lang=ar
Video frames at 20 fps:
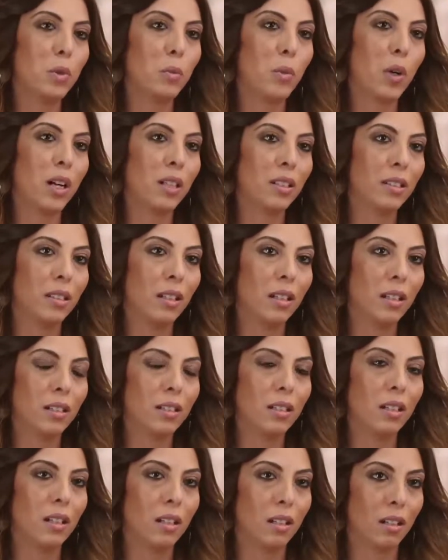
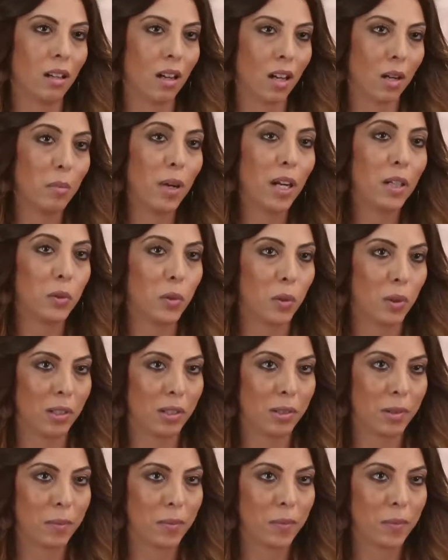بمعدل 4 دولار